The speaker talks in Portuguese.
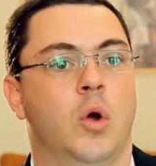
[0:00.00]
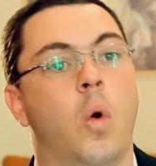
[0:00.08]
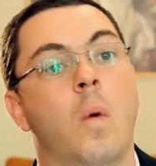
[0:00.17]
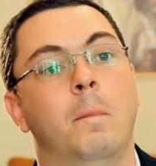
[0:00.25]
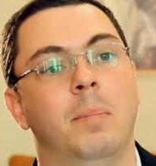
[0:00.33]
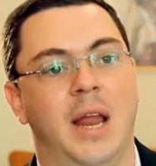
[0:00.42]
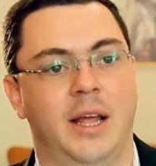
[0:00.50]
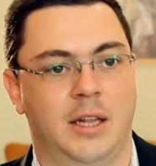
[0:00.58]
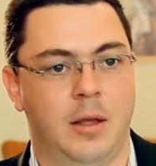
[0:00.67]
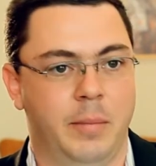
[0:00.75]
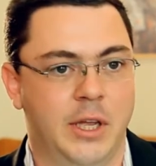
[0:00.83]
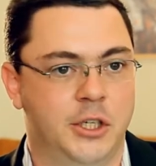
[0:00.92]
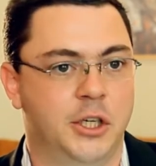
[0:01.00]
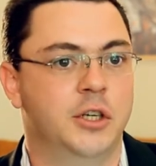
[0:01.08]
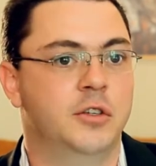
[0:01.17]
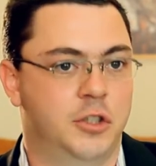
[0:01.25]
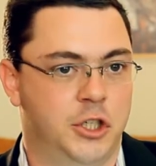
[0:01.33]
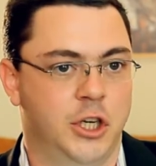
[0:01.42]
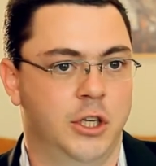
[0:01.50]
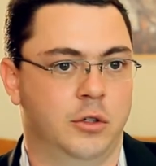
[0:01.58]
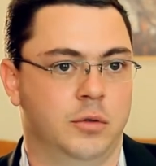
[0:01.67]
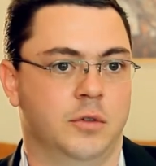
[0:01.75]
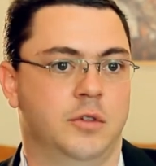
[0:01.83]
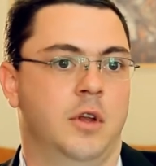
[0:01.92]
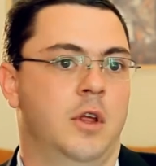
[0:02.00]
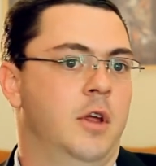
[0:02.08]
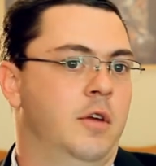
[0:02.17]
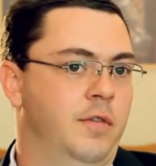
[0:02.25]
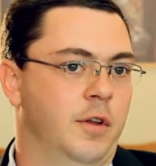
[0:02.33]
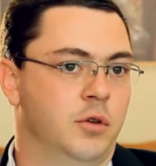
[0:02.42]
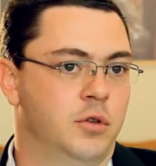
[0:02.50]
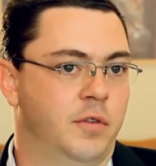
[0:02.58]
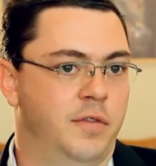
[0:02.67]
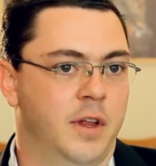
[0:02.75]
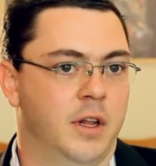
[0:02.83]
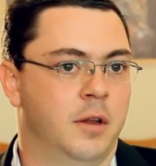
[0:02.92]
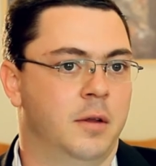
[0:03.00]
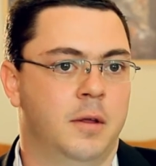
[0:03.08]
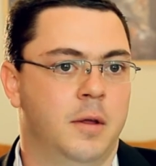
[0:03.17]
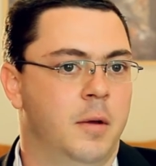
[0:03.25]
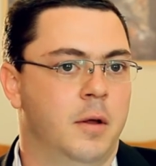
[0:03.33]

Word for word: completamente distintos filosofia